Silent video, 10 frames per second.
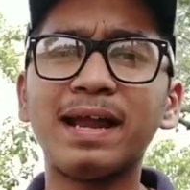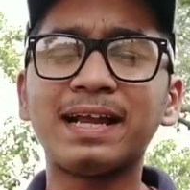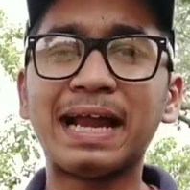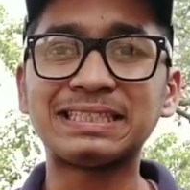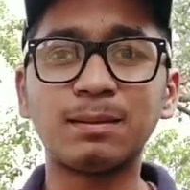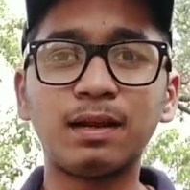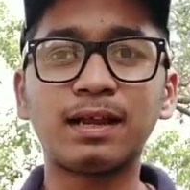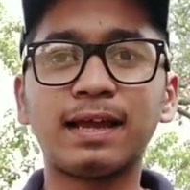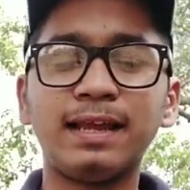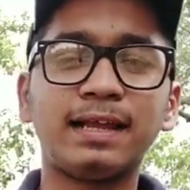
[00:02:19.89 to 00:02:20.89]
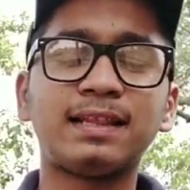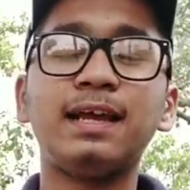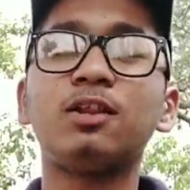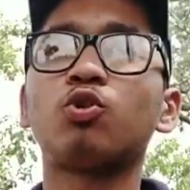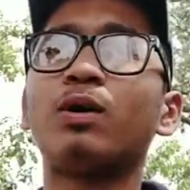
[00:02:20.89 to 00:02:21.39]
बाइक असेंबल करके
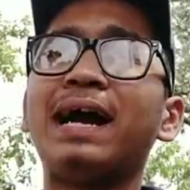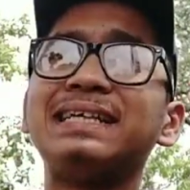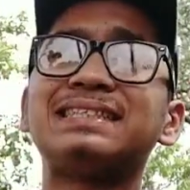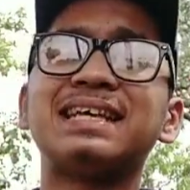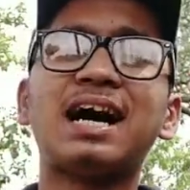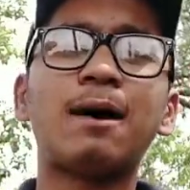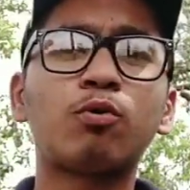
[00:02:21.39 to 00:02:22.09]
देखते हैं तो गाइस